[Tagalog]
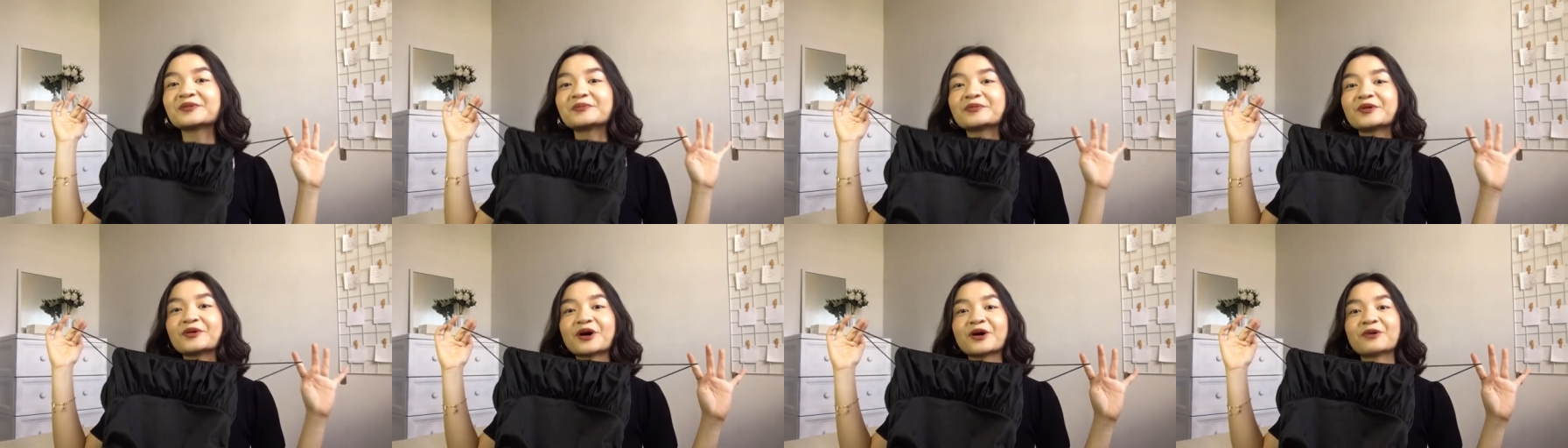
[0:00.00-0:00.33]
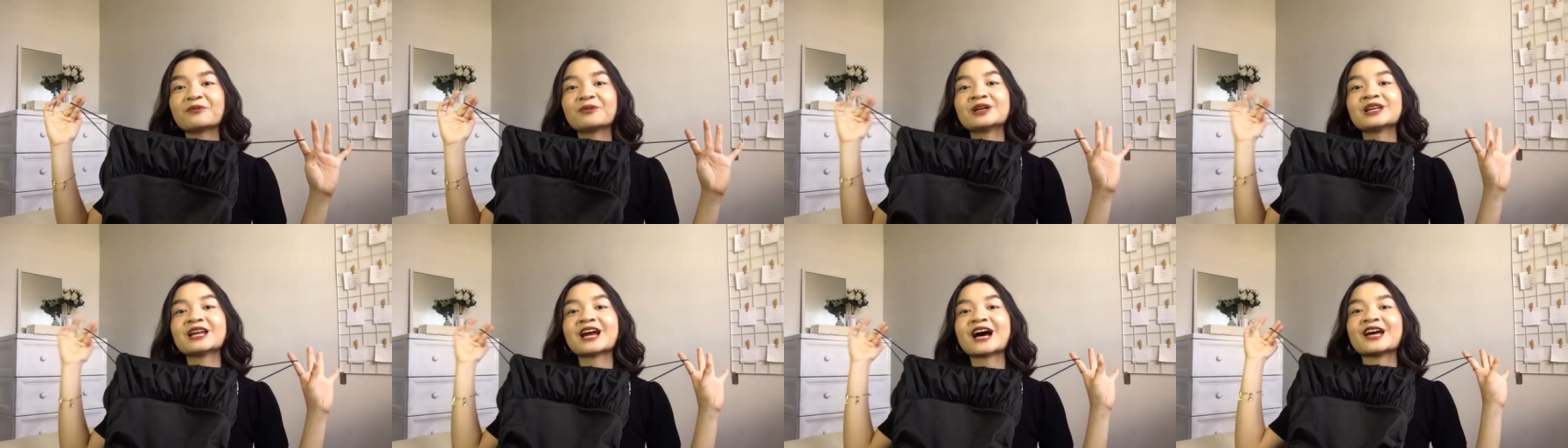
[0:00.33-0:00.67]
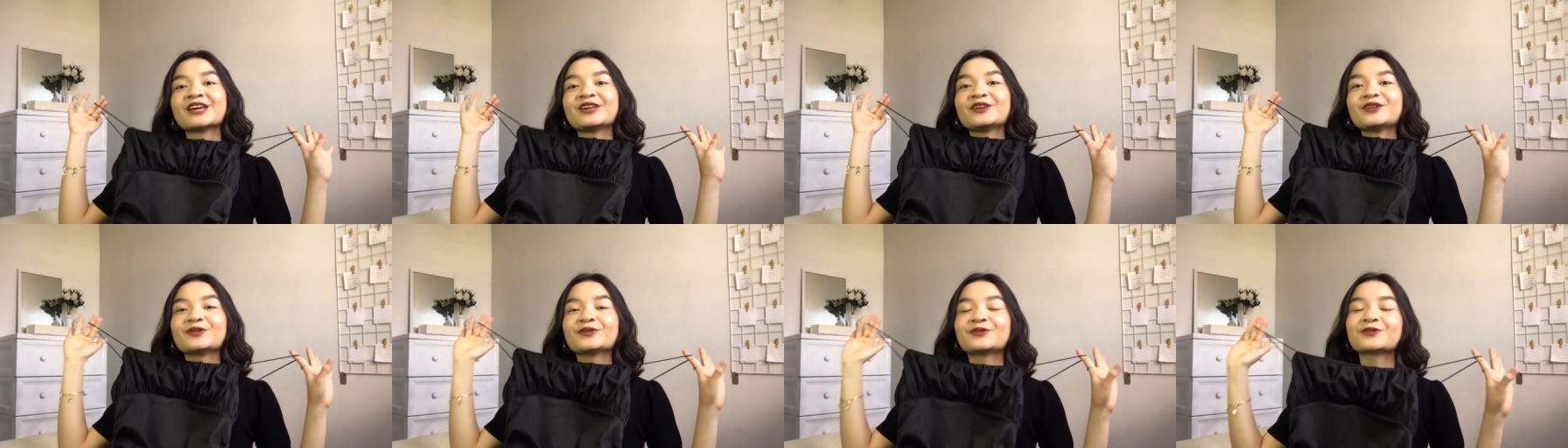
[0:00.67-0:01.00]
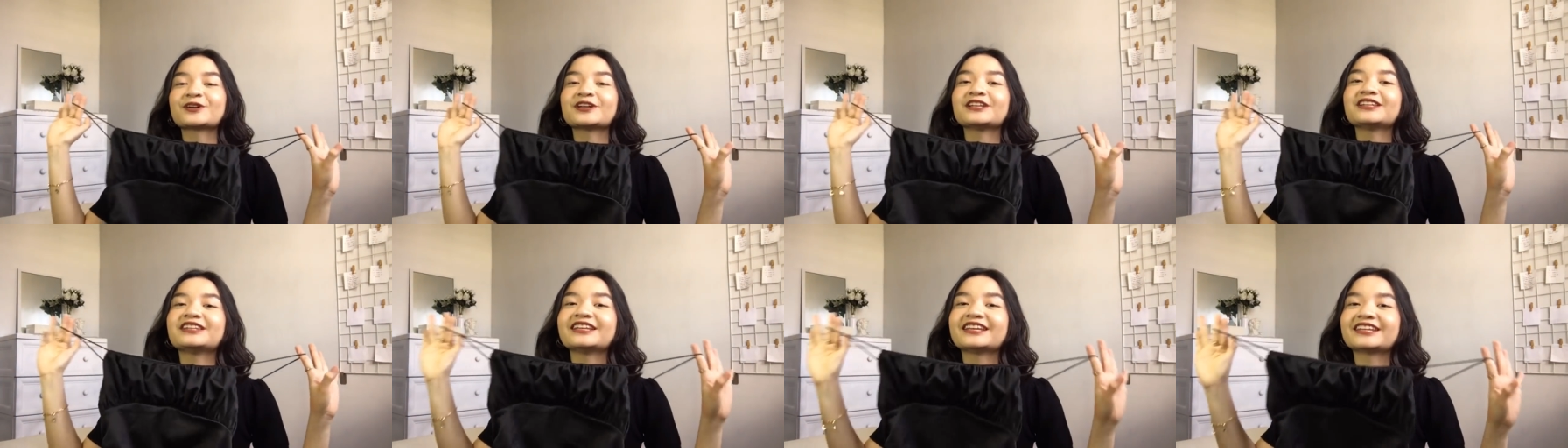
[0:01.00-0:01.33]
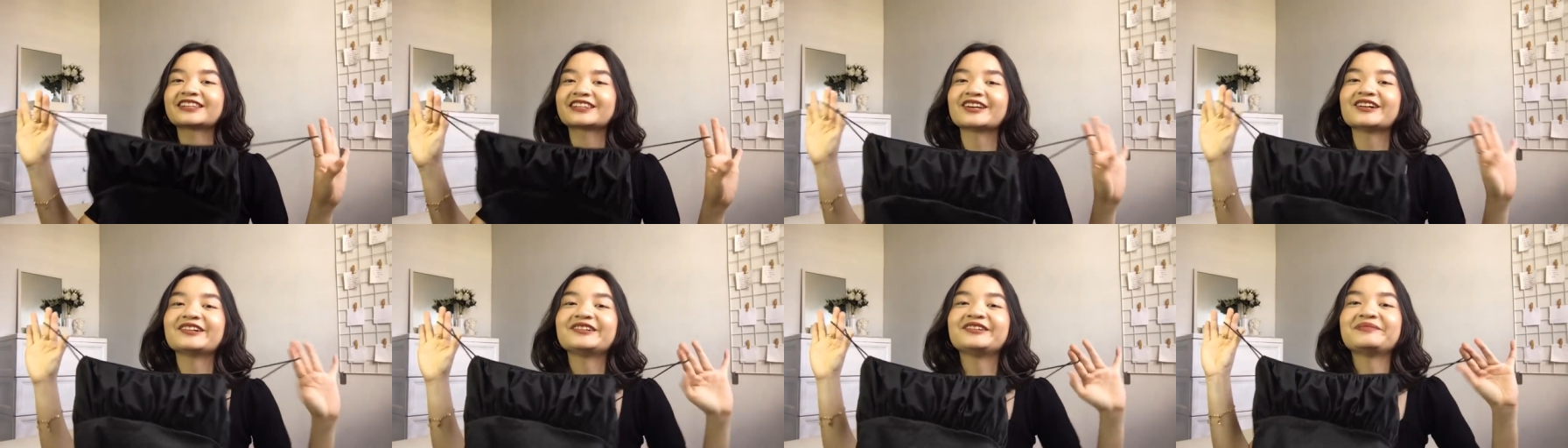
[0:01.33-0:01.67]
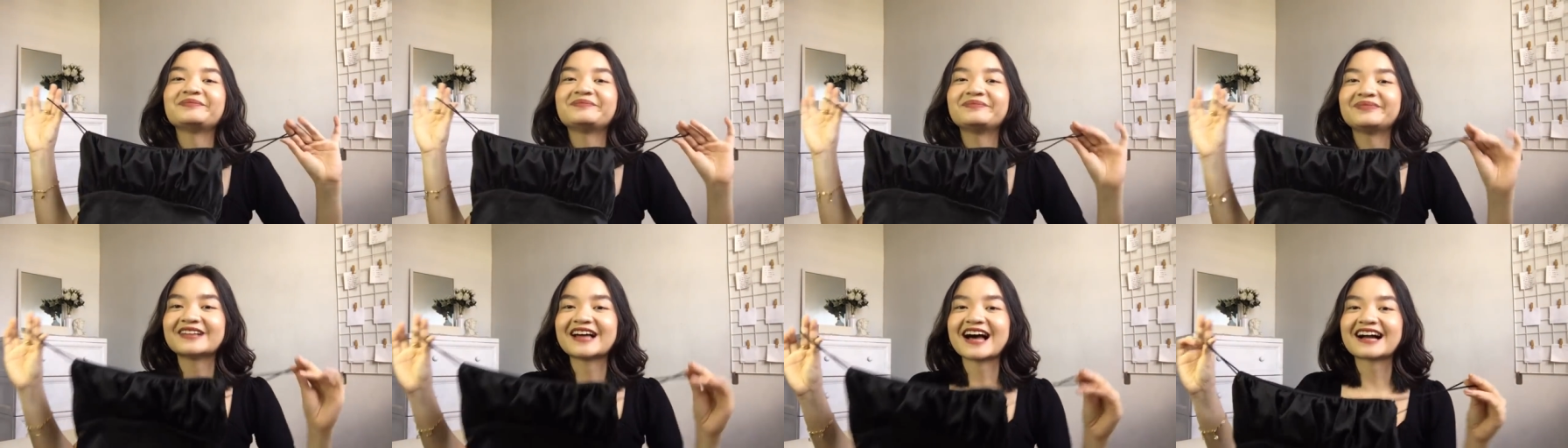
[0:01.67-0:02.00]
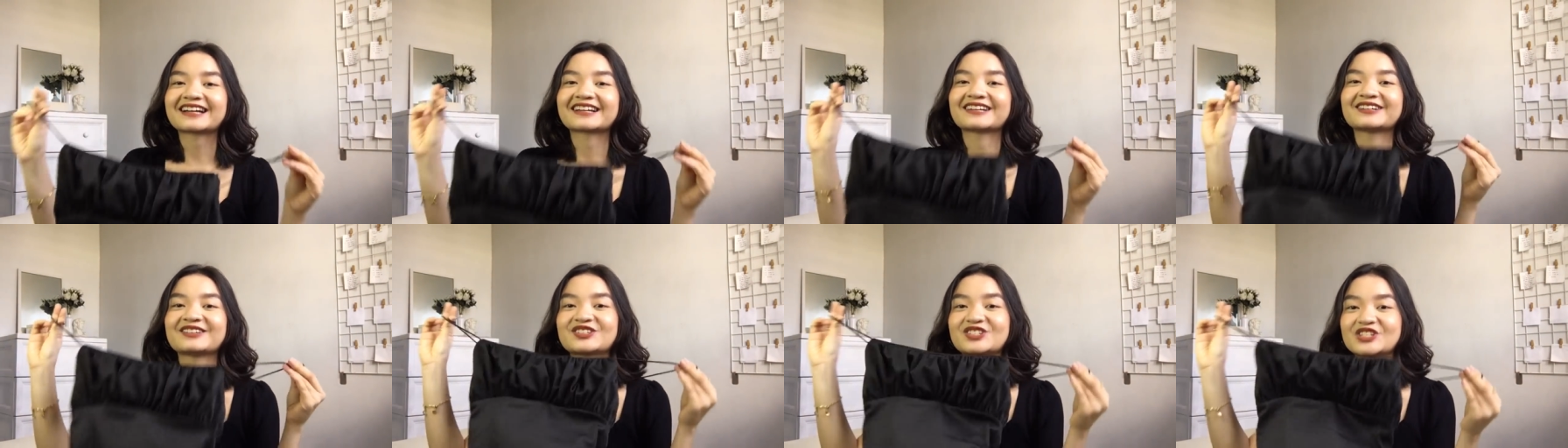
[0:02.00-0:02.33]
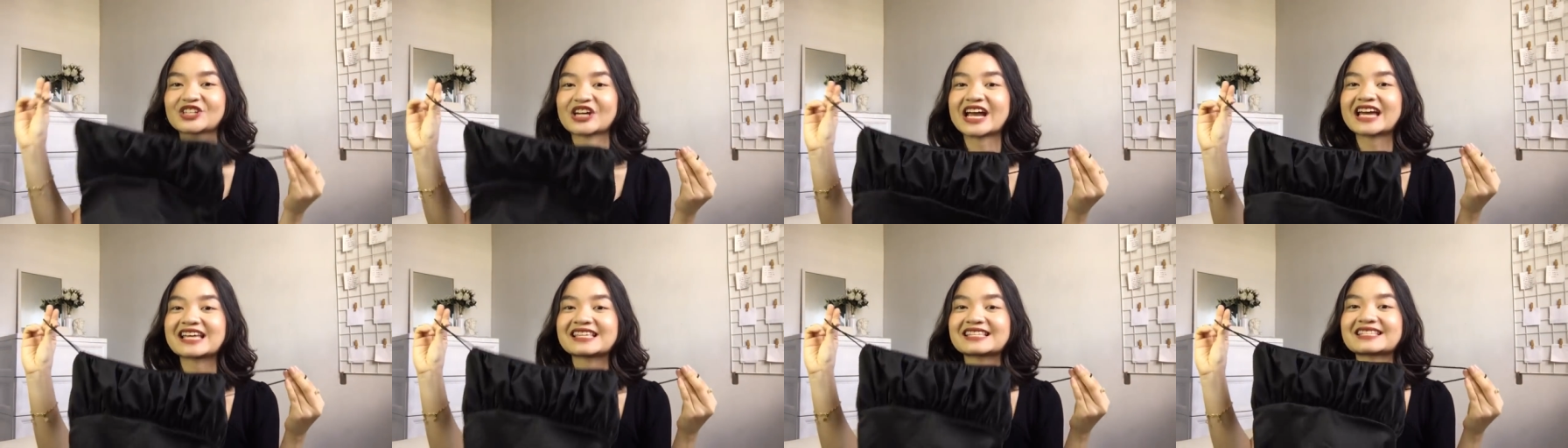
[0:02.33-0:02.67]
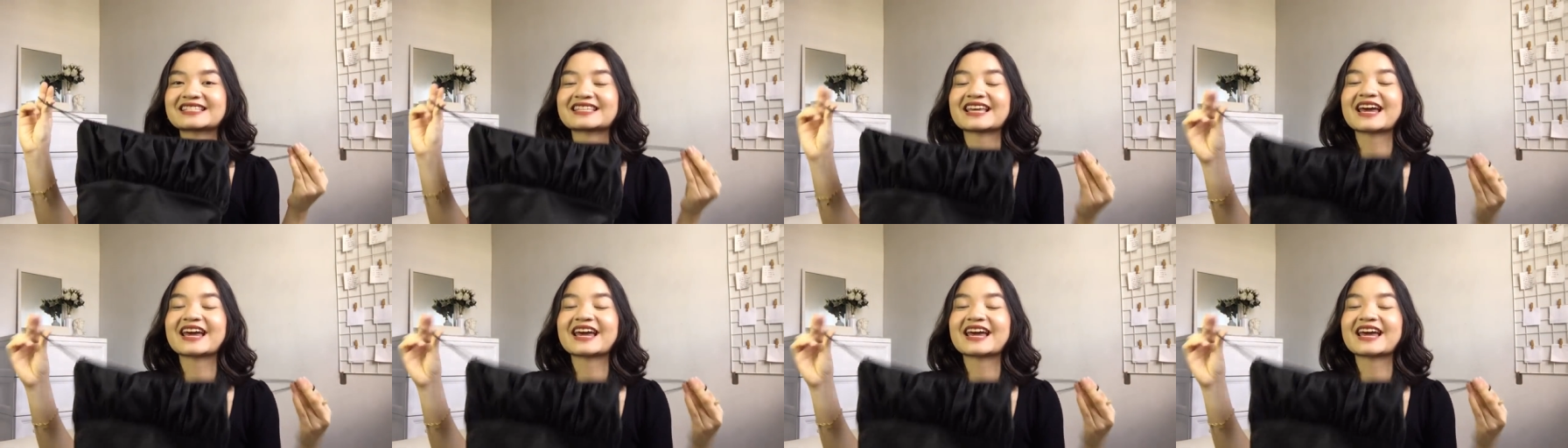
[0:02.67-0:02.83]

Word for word: mawawala yung little black dress.